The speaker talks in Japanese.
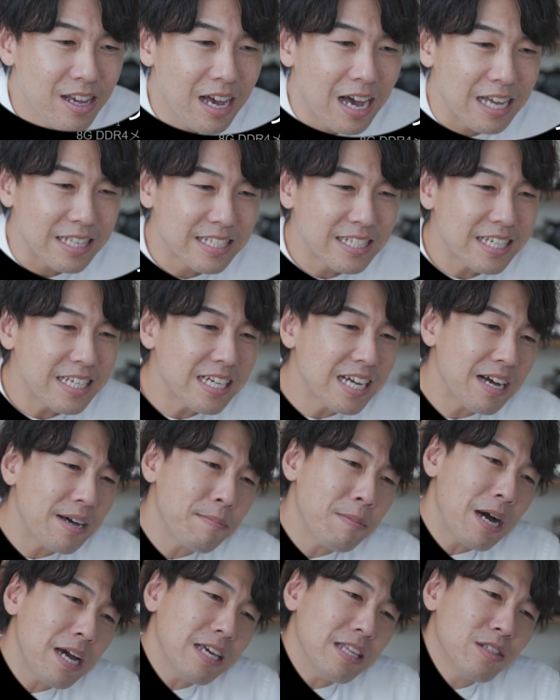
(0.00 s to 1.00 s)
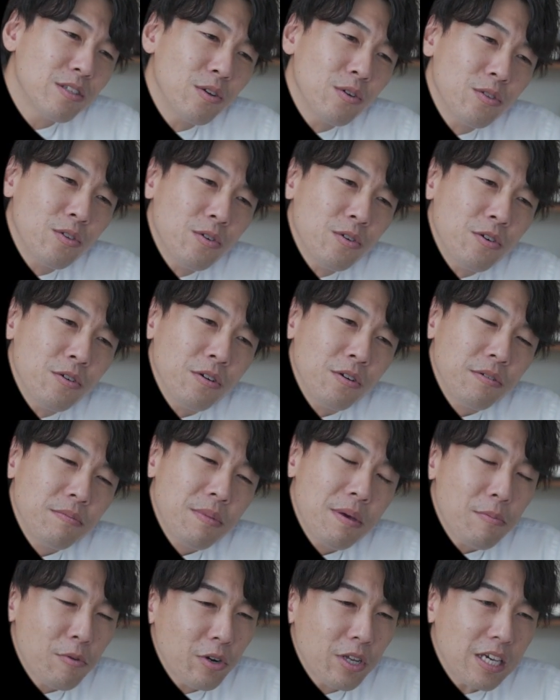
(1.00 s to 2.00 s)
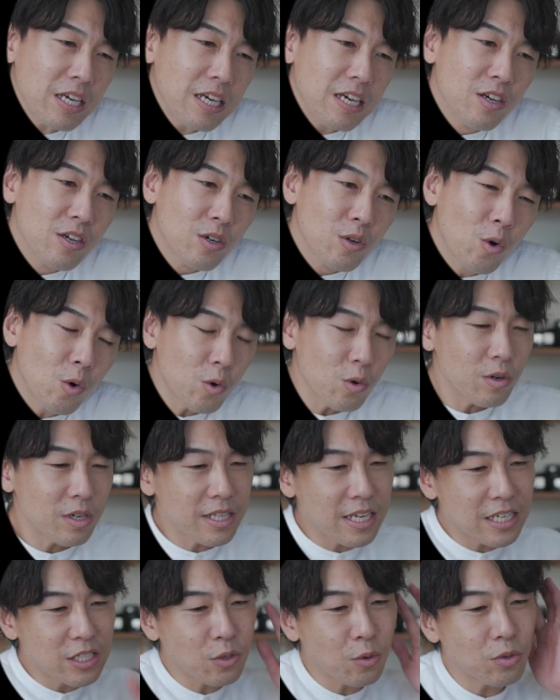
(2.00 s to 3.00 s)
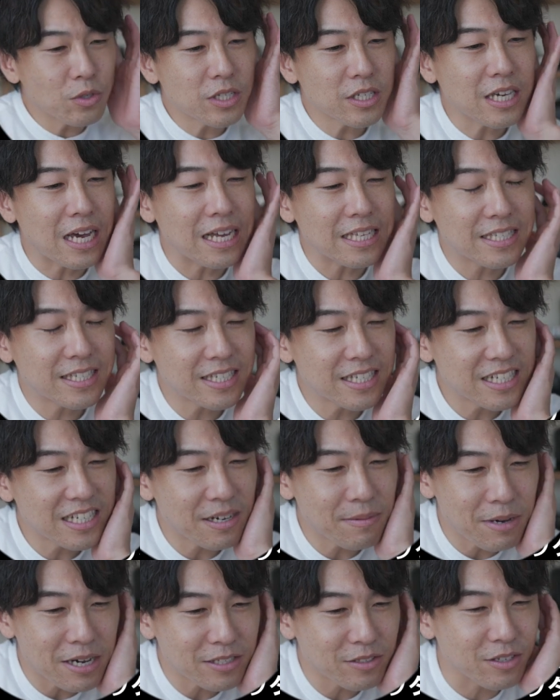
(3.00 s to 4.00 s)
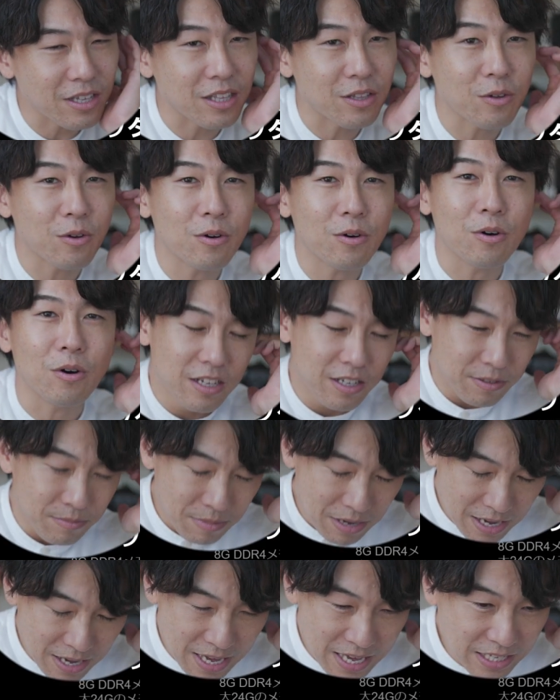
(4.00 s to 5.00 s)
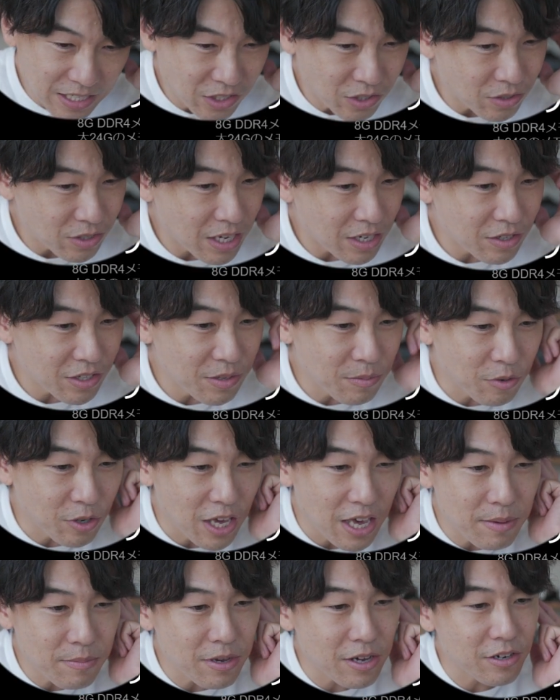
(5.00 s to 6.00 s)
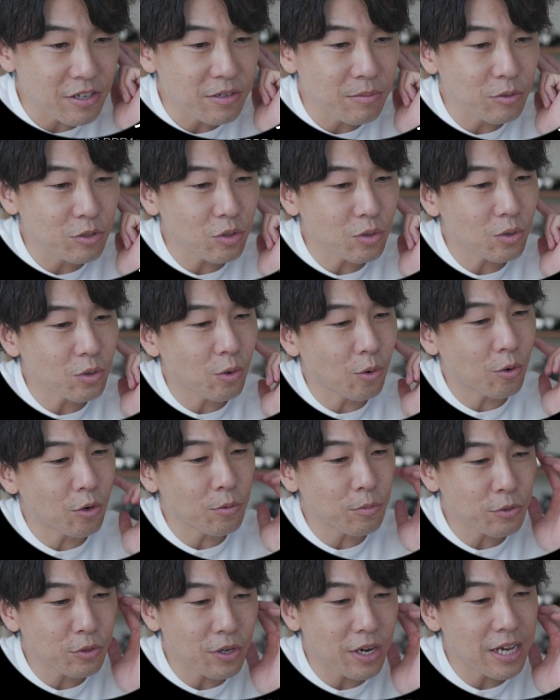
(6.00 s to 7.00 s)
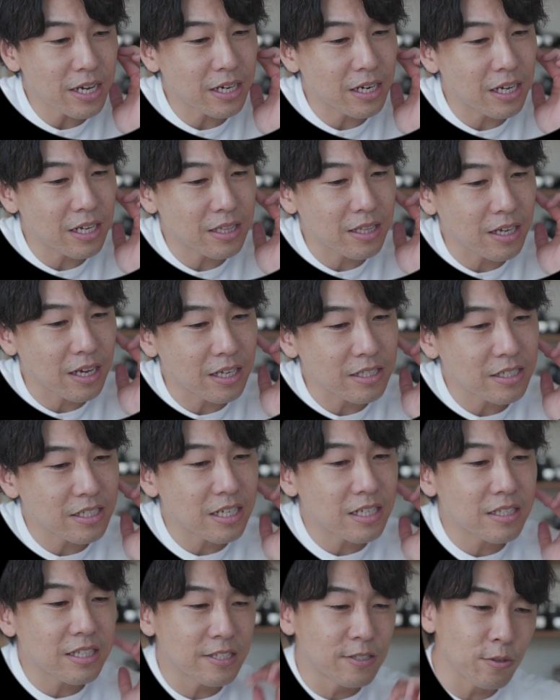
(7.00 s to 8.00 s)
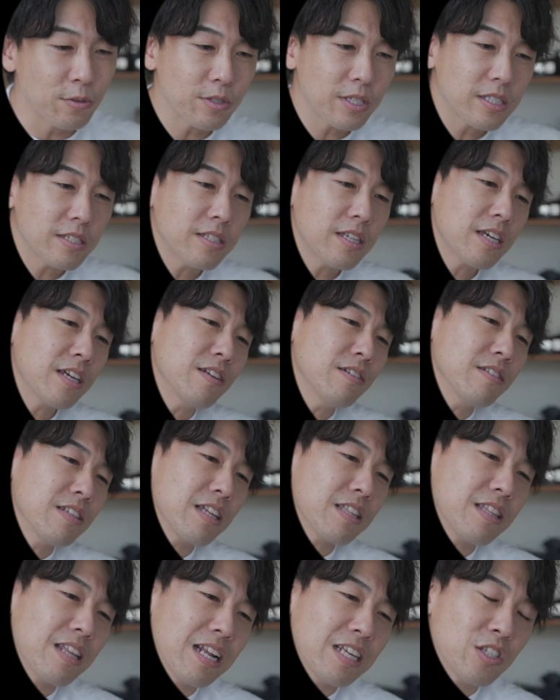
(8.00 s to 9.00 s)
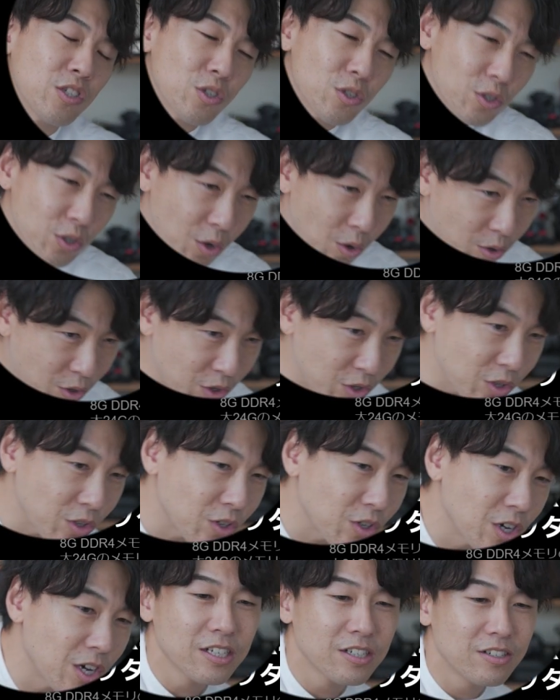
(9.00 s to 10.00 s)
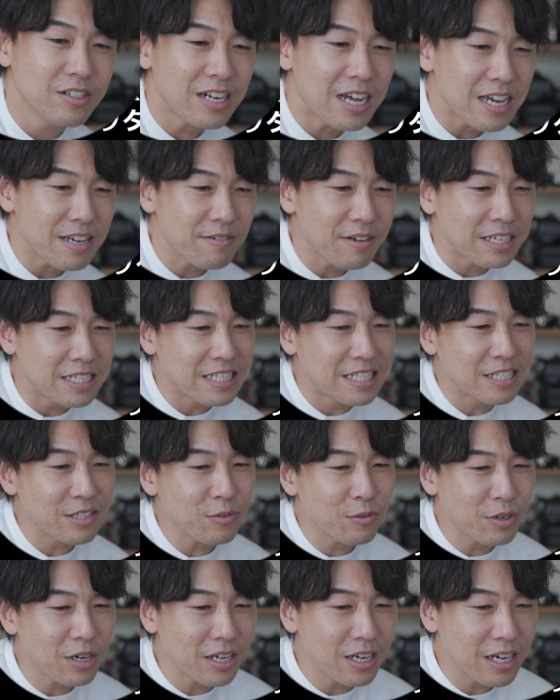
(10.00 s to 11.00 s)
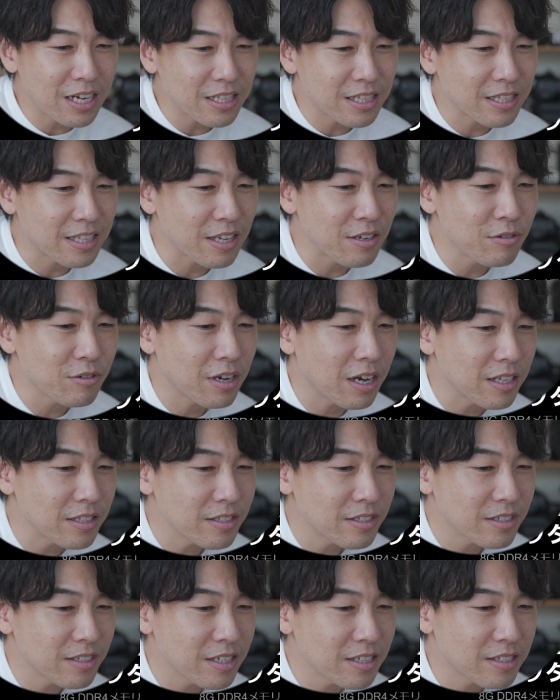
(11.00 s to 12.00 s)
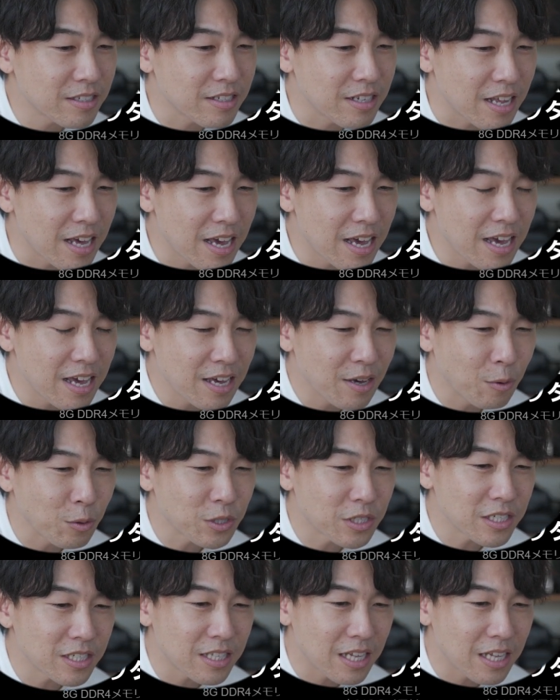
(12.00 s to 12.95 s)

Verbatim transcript: 8GB のメモリーここはね、正直 8GB だと、まあ編集やるにもゲームやるにもちょっと心もとないかなって感じなんで、増設できるんだったら16ぐらいは必要かなっていう感じですね。欲しい